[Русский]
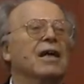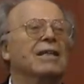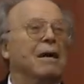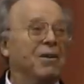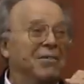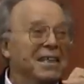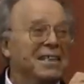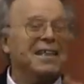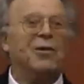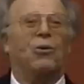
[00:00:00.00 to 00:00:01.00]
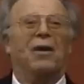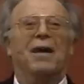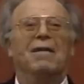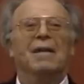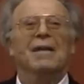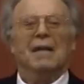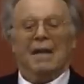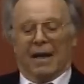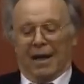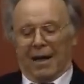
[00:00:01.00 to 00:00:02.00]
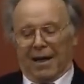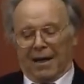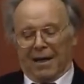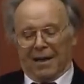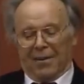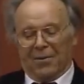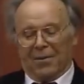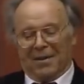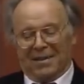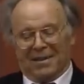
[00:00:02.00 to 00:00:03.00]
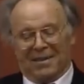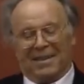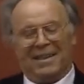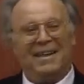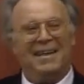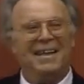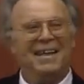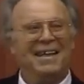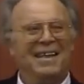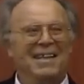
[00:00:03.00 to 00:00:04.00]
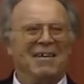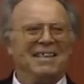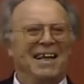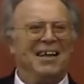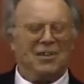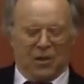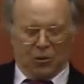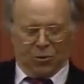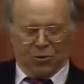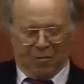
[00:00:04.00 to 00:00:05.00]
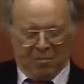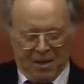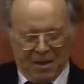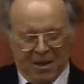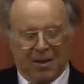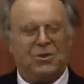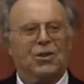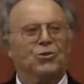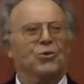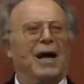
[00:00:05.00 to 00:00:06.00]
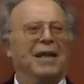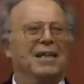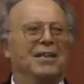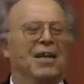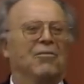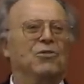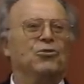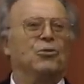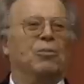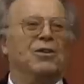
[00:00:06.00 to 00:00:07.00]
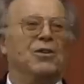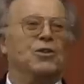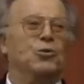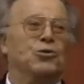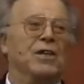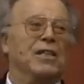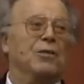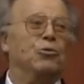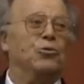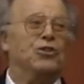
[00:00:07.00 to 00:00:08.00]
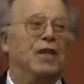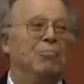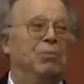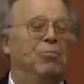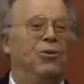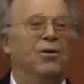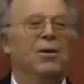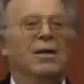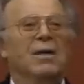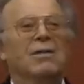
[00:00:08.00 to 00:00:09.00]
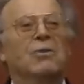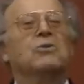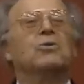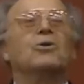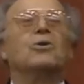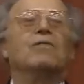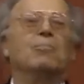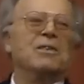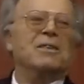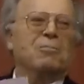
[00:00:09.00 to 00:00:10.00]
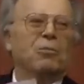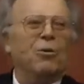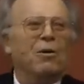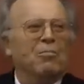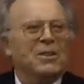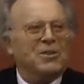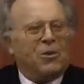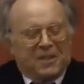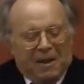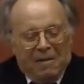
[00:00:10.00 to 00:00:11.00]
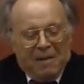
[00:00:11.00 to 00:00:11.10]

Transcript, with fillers: Там говорится такое – Э, ну, давайте я литературно вам расскажу, как я это я вижу, чтобы это не сложно. Если я буду читать Библию, ну что вы поснете.